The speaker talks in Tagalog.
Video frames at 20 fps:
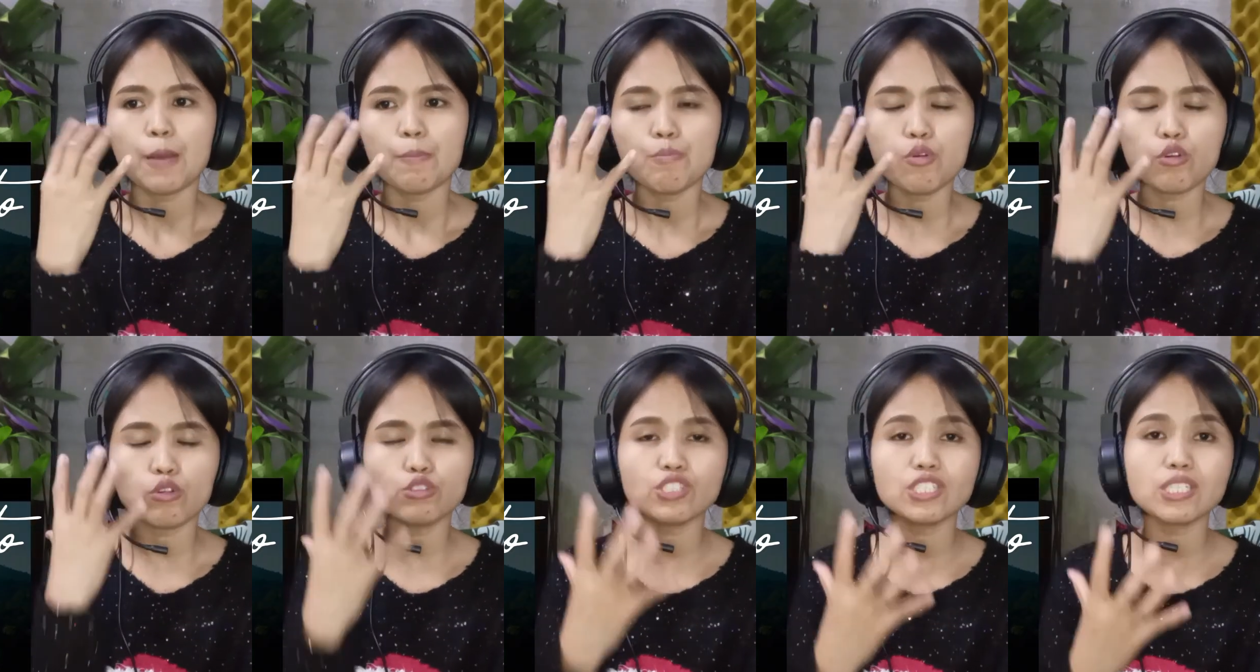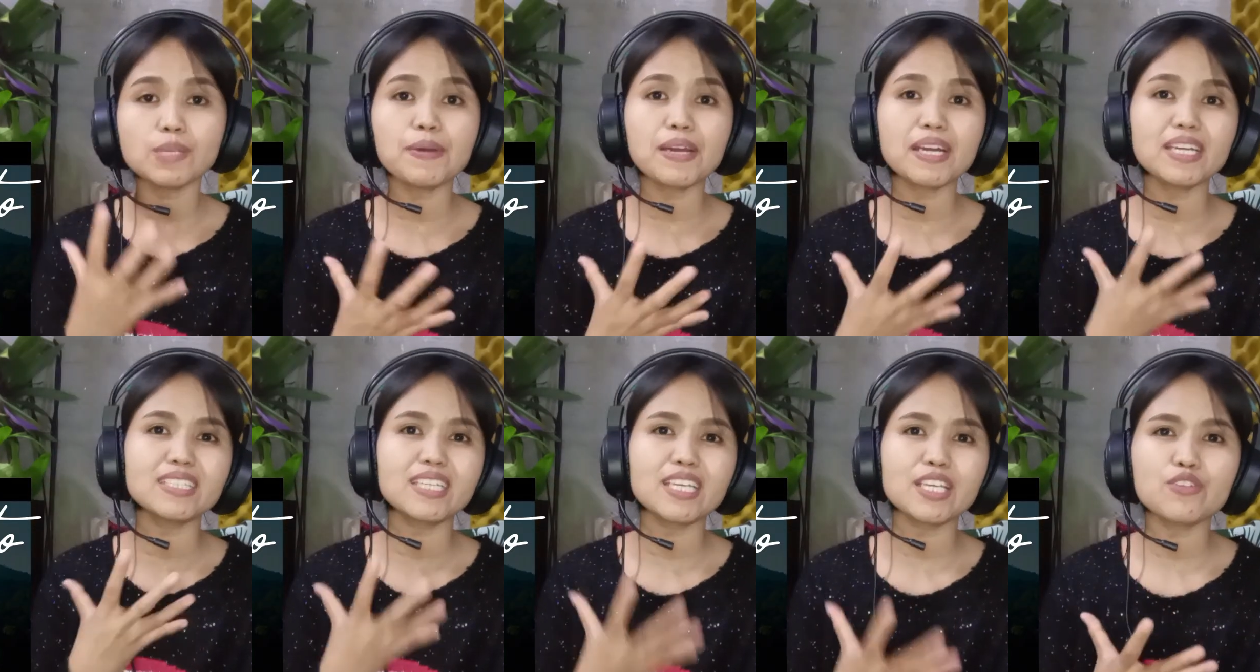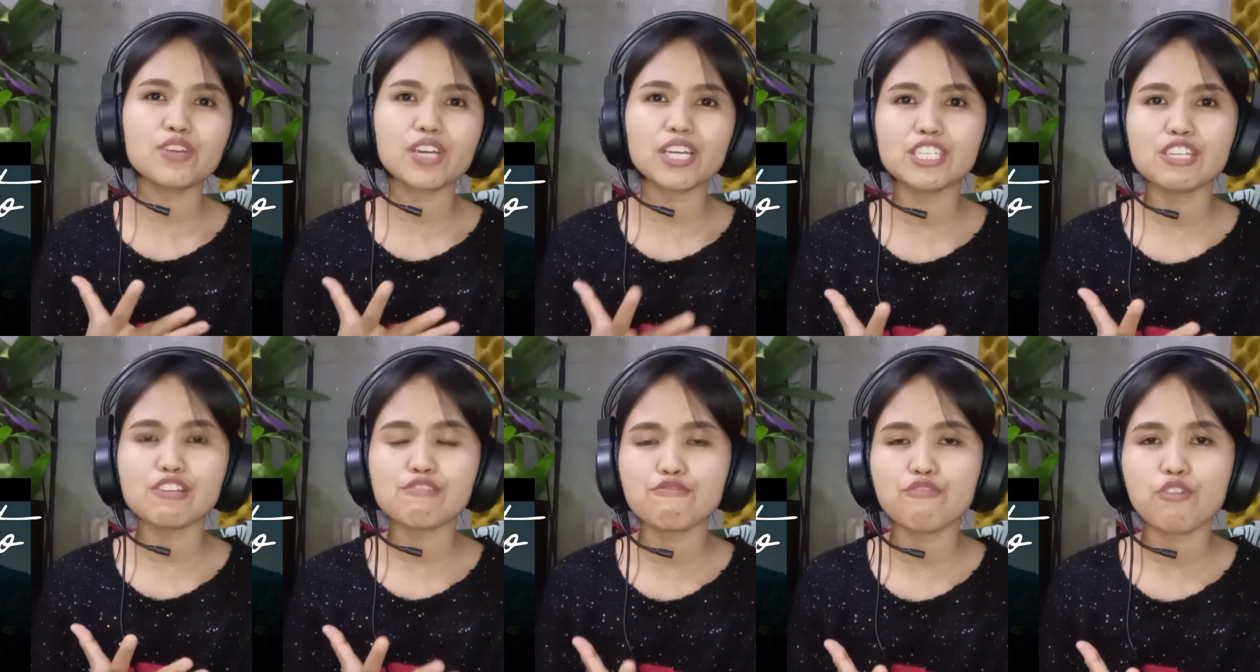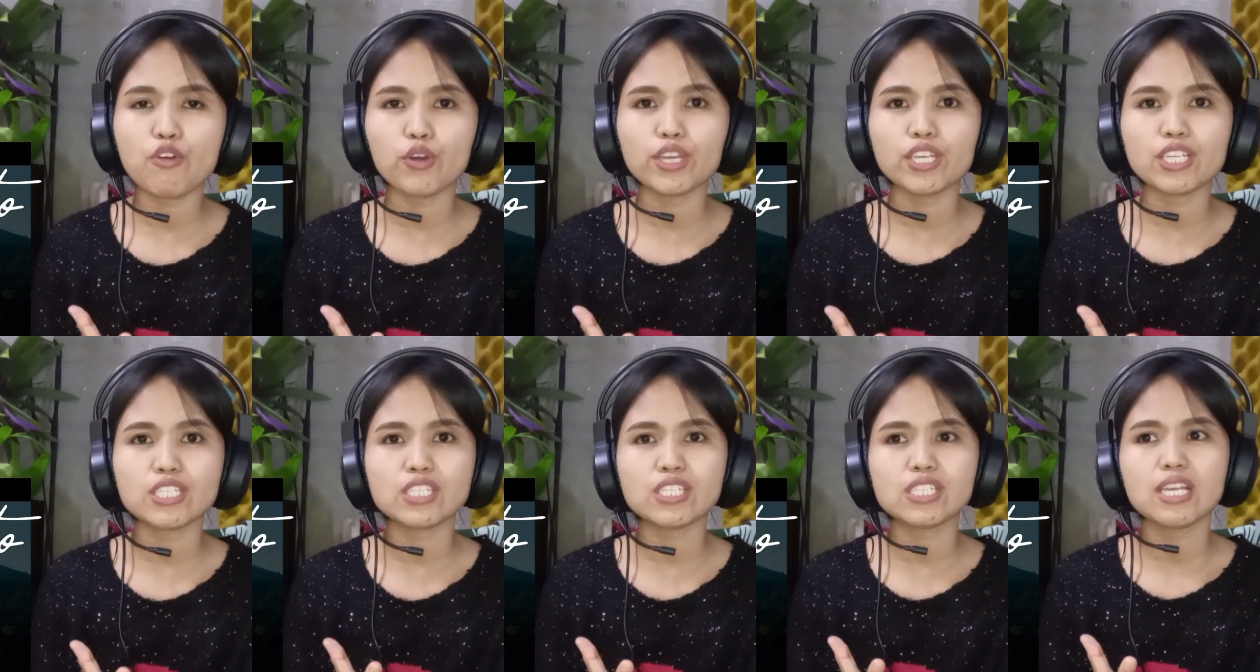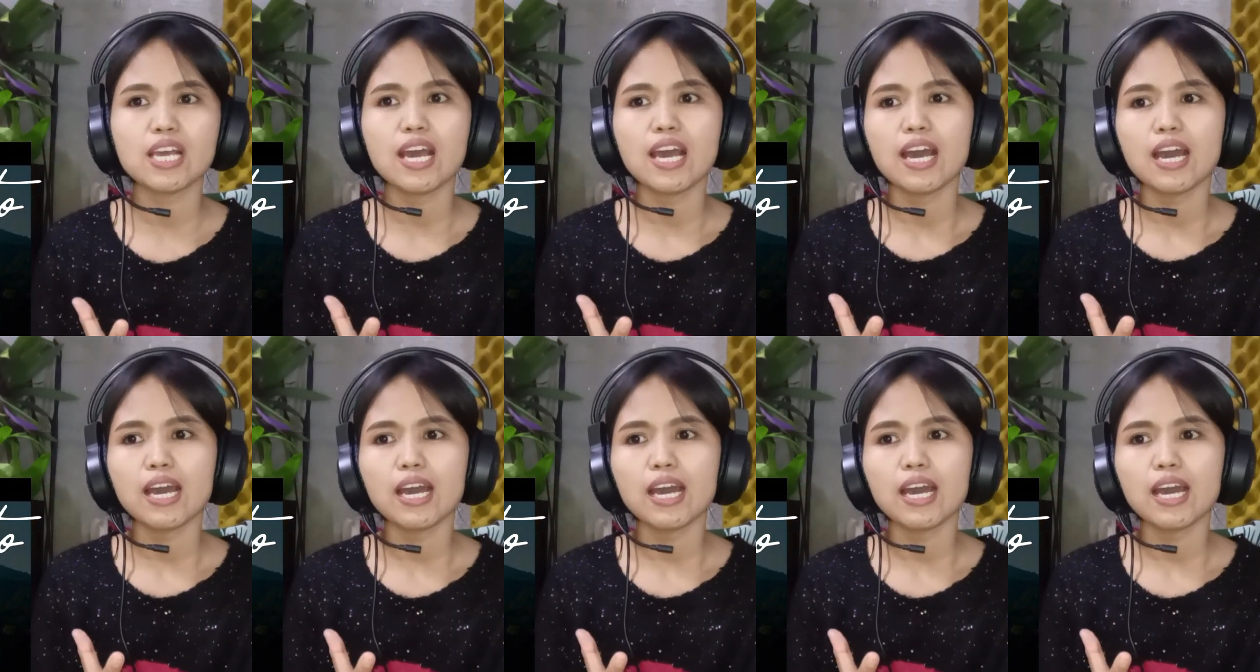Bukod sa maganda yung kanyang voice,